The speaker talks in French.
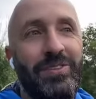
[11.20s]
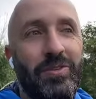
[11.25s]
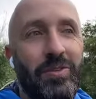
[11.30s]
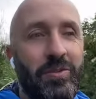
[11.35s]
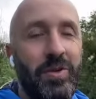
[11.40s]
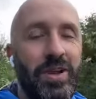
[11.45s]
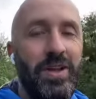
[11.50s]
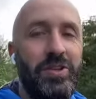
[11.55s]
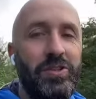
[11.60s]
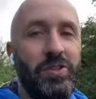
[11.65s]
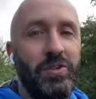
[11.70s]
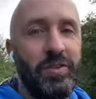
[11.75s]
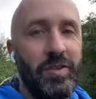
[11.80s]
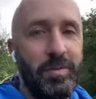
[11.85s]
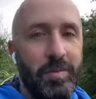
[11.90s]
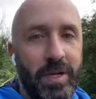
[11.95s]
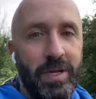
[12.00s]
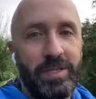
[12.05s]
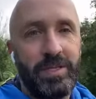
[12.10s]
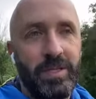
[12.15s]
donc là, je vais
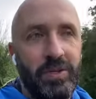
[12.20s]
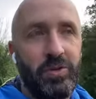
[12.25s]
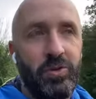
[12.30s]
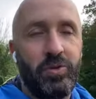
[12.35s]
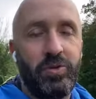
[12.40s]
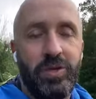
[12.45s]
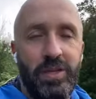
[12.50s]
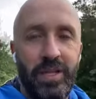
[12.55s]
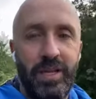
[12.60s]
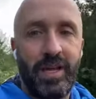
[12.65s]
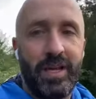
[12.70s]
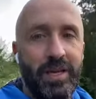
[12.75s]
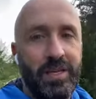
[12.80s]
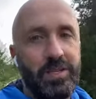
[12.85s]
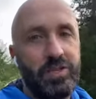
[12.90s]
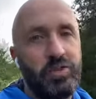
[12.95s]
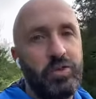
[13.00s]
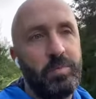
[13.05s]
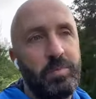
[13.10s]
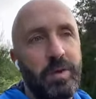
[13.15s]
partir du côté de la
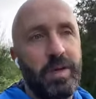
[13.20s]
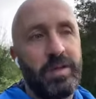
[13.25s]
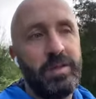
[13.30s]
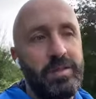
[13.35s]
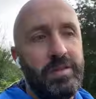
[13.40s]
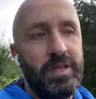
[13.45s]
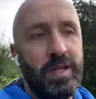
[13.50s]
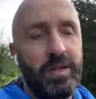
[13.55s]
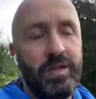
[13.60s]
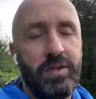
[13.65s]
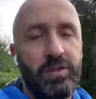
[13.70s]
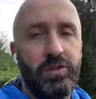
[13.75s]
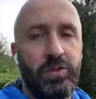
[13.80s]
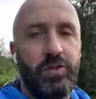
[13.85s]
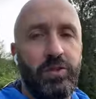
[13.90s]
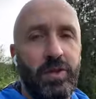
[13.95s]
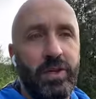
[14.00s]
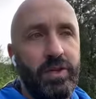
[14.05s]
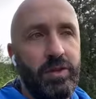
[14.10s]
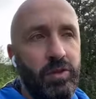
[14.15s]
région parisienne. Je
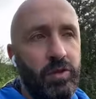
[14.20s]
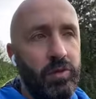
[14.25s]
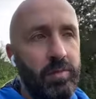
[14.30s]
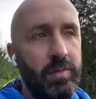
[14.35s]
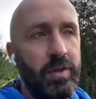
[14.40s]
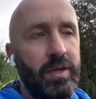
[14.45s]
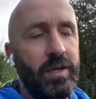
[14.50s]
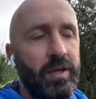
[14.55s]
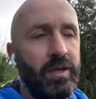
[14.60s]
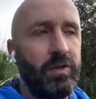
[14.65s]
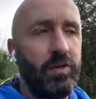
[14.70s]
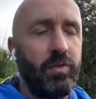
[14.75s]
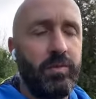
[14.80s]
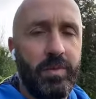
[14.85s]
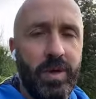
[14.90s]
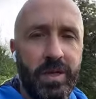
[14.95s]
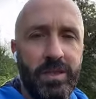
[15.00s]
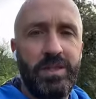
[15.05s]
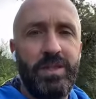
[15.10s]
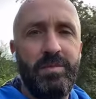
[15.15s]
serai demain, donc
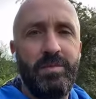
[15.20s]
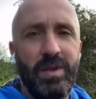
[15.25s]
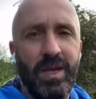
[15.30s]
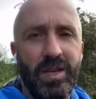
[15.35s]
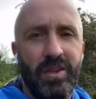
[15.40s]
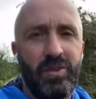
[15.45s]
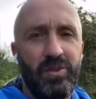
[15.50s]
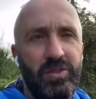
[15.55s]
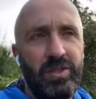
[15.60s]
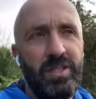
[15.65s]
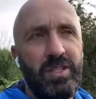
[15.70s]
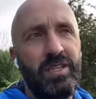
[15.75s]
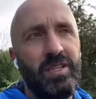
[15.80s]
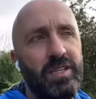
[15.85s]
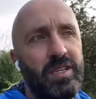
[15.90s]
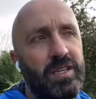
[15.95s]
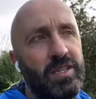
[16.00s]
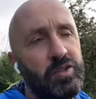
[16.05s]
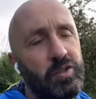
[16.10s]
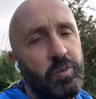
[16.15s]
mardi,
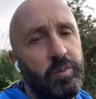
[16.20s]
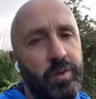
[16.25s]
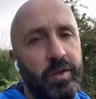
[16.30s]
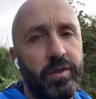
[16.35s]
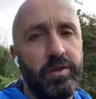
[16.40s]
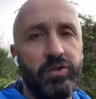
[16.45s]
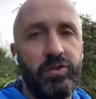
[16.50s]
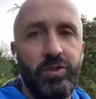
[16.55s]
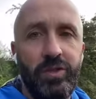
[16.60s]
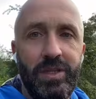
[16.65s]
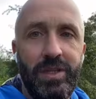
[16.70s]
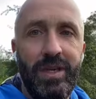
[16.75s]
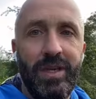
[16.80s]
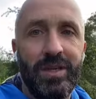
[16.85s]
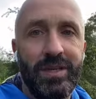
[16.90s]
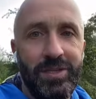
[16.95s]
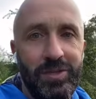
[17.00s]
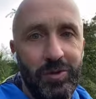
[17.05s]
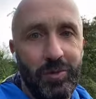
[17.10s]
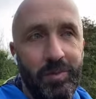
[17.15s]
mercredi et je pense jeudi en
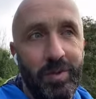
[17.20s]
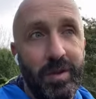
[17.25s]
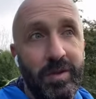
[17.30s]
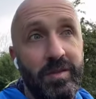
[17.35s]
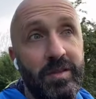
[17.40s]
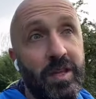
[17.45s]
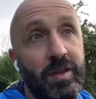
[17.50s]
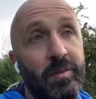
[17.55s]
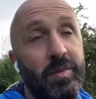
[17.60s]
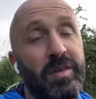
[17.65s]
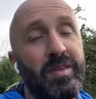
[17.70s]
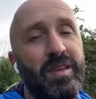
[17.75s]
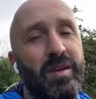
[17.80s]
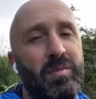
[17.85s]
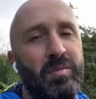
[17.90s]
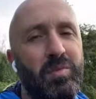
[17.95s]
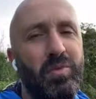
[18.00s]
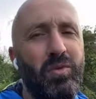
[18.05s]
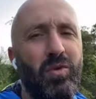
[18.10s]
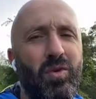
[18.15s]
région parisienne parce qu'il y
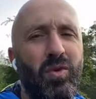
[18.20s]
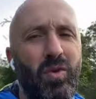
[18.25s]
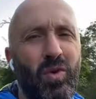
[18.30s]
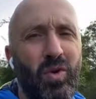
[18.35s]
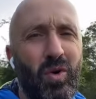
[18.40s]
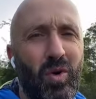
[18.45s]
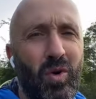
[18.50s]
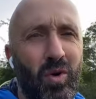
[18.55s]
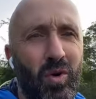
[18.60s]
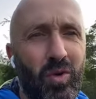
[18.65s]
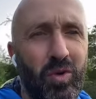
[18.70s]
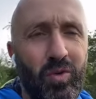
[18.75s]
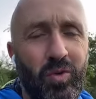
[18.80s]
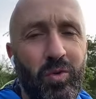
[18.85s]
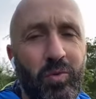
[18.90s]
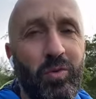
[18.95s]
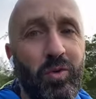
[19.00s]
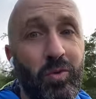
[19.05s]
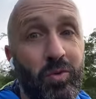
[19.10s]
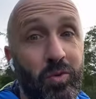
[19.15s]
a
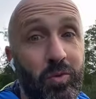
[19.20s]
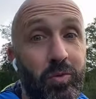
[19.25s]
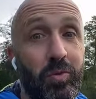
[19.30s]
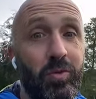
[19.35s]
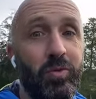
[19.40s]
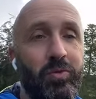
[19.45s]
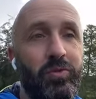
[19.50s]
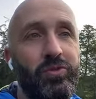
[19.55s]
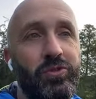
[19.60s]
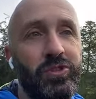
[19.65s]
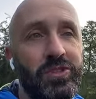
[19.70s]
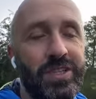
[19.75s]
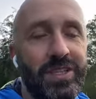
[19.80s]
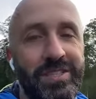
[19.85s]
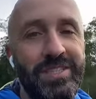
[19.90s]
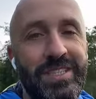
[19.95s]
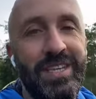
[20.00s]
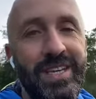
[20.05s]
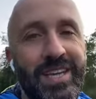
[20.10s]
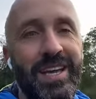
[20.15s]
beaucoup, beaucoup, beaucoup de
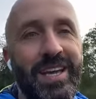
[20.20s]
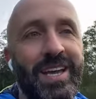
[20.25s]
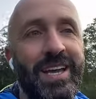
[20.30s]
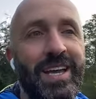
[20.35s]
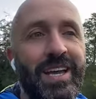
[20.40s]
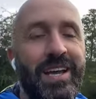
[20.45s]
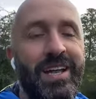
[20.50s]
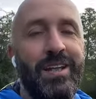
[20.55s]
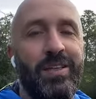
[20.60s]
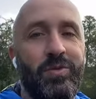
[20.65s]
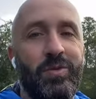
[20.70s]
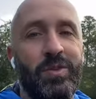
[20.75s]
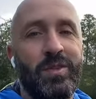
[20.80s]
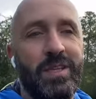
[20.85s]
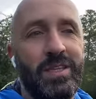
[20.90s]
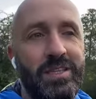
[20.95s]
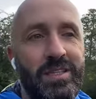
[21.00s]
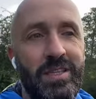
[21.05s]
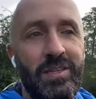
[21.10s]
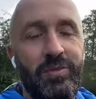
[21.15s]
chantiers
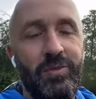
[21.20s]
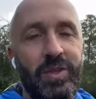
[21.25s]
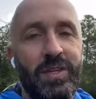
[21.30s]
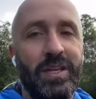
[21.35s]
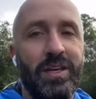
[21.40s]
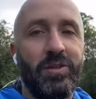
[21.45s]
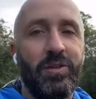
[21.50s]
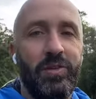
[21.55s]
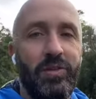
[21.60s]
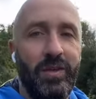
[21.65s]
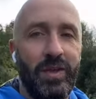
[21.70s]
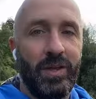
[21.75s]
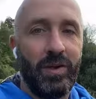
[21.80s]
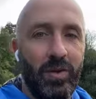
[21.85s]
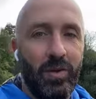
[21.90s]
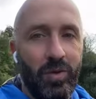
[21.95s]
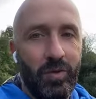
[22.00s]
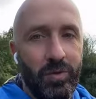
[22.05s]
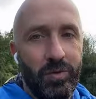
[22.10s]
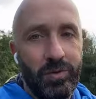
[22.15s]
78,
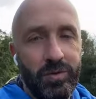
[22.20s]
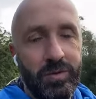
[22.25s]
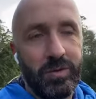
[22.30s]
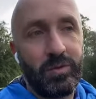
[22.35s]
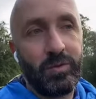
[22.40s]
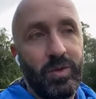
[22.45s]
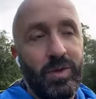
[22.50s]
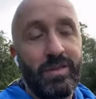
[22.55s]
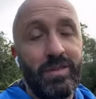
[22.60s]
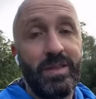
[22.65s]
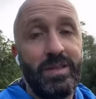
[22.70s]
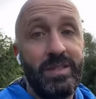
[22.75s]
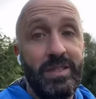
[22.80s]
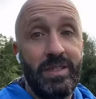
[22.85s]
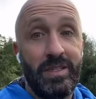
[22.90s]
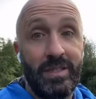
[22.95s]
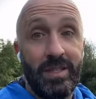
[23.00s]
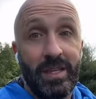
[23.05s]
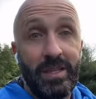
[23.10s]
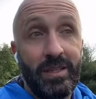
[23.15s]
91 et
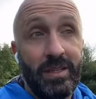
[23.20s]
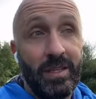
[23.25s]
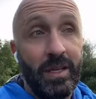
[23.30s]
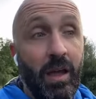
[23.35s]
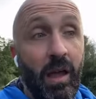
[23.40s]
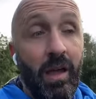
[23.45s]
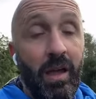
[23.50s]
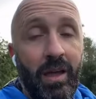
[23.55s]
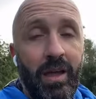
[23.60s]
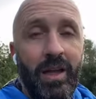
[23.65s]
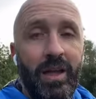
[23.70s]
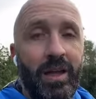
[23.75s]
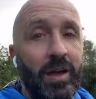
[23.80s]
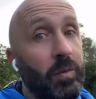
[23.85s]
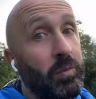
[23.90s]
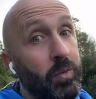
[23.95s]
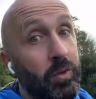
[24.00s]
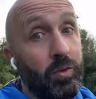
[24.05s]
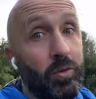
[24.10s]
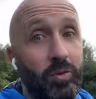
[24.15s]
77
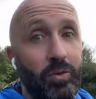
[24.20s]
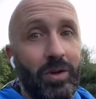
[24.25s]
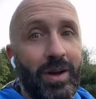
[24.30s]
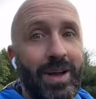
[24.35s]
beaucoup.